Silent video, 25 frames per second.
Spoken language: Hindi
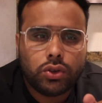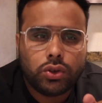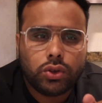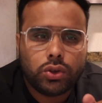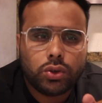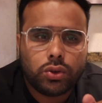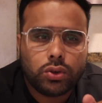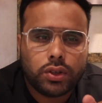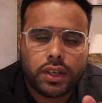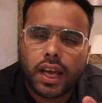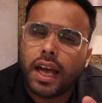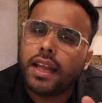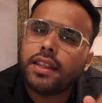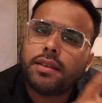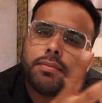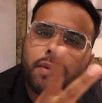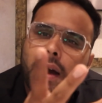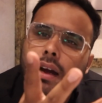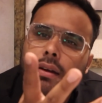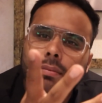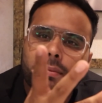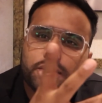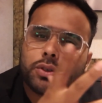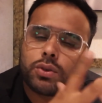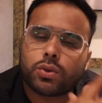तो क्या
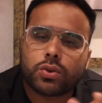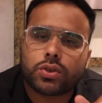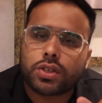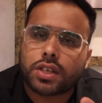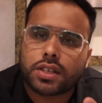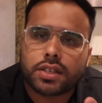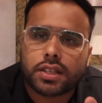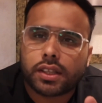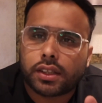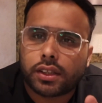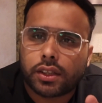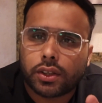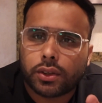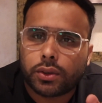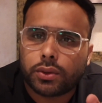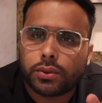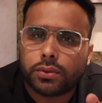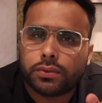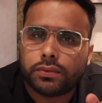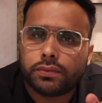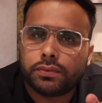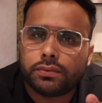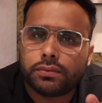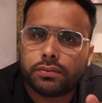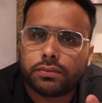दिमाग में सोच के चलते हो
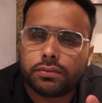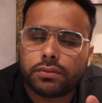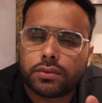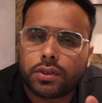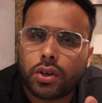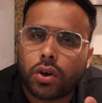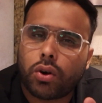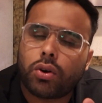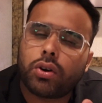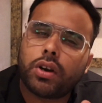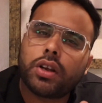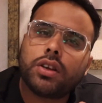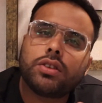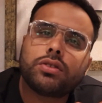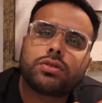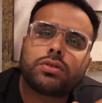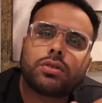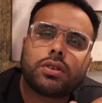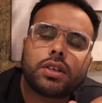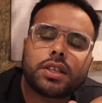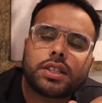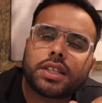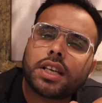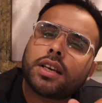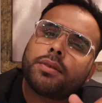कि ऑडियंस को
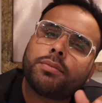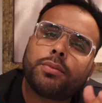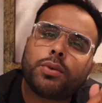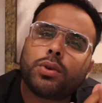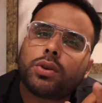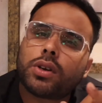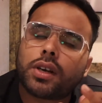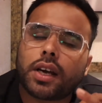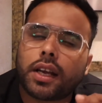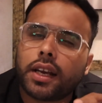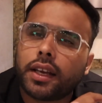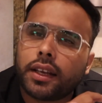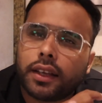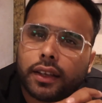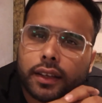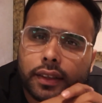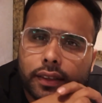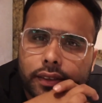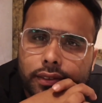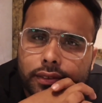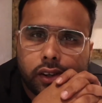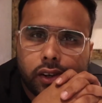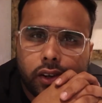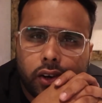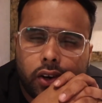कितना बोर करेंगे
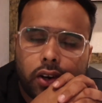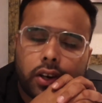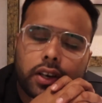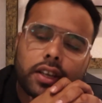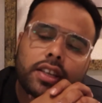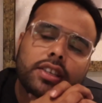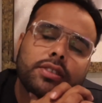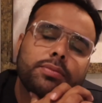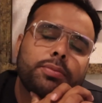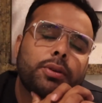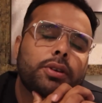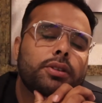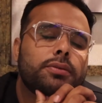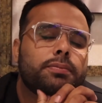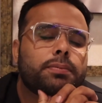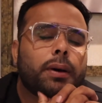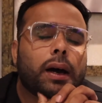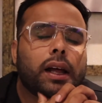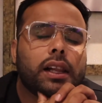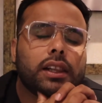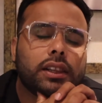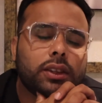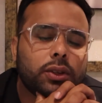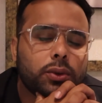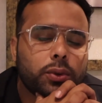ऑडियंस बहुत
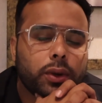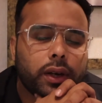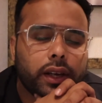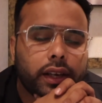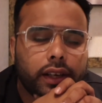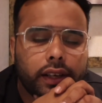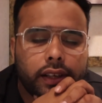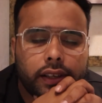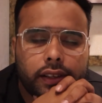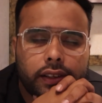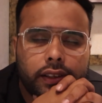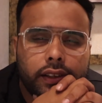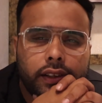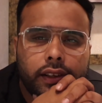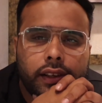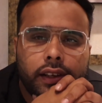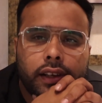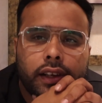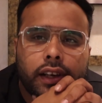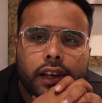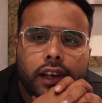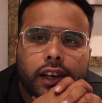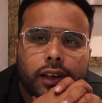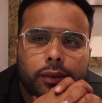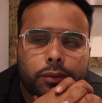फालतू है
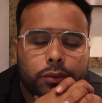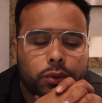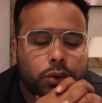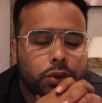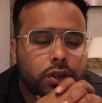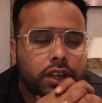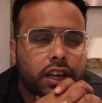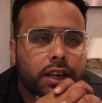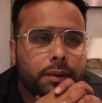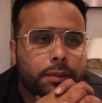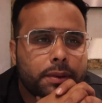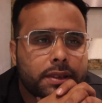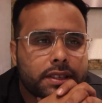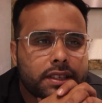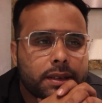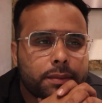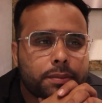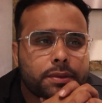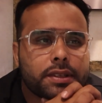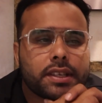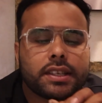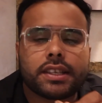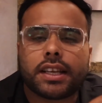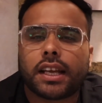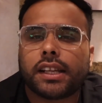हम दुनिया में
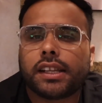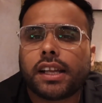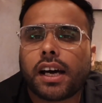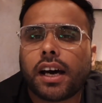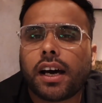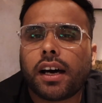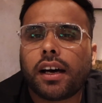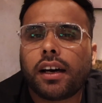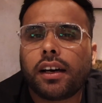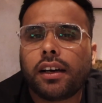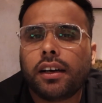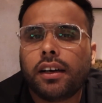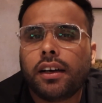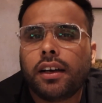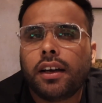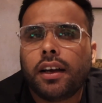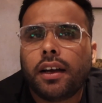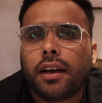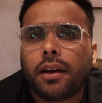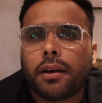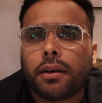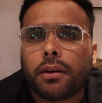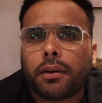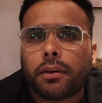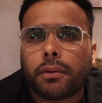सबसे ज़्यादा
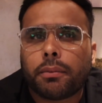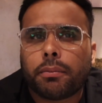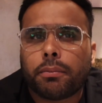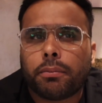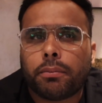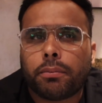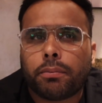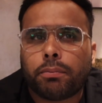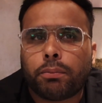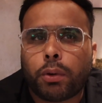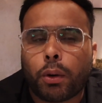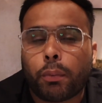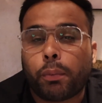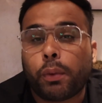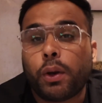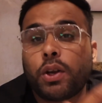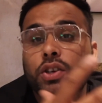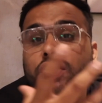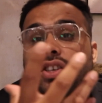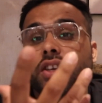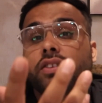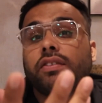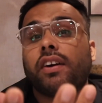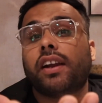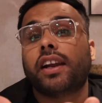
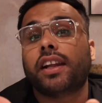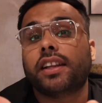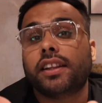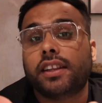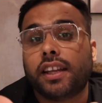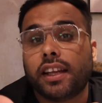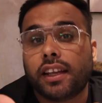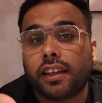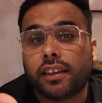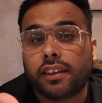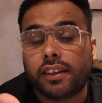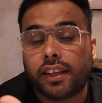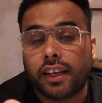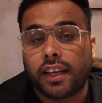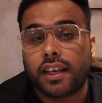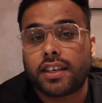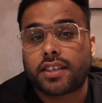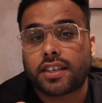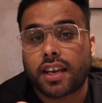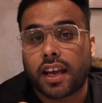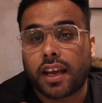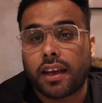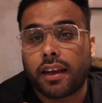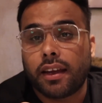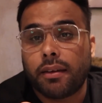पॉपुलेशन वाले दे,
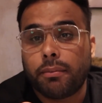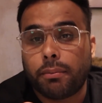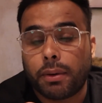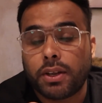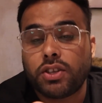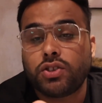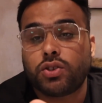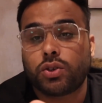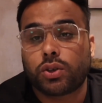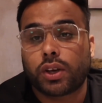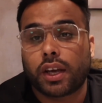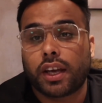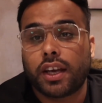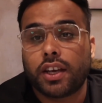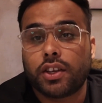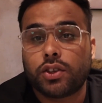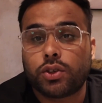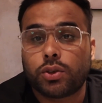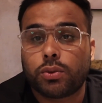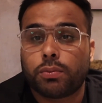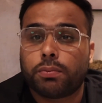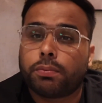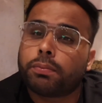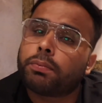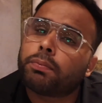देश हैं बन चुके हैं
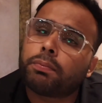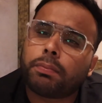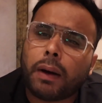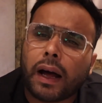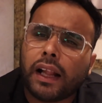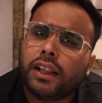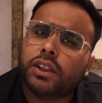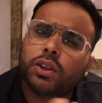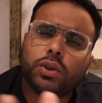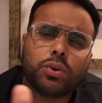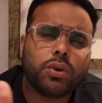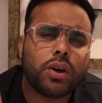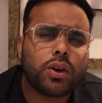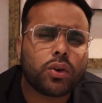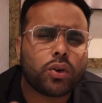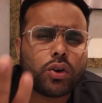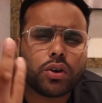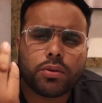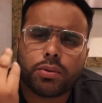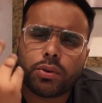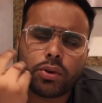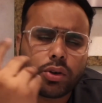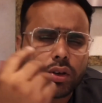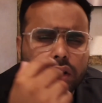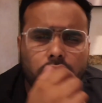तो फालतू में कोई
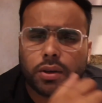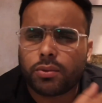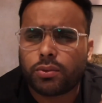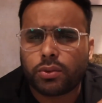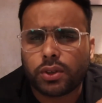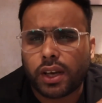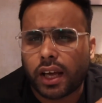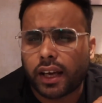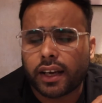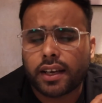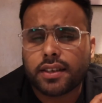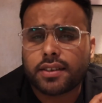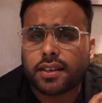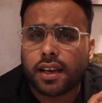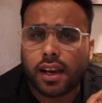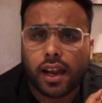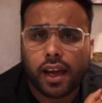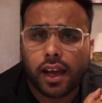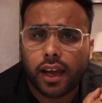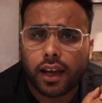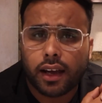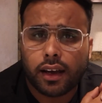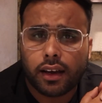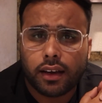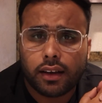भी उठ के मुँह उठा के
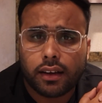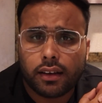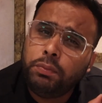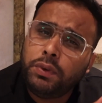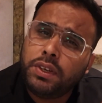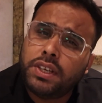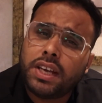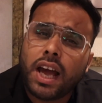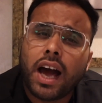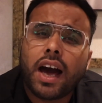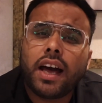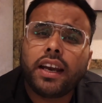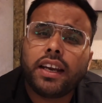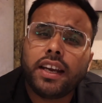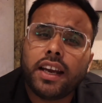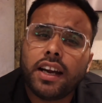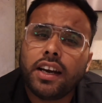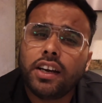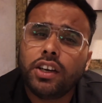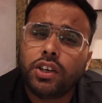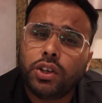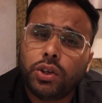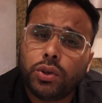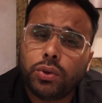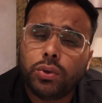चलाएगा यार यार
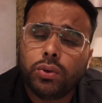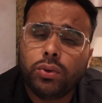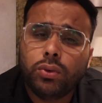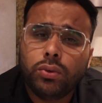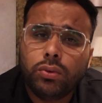टू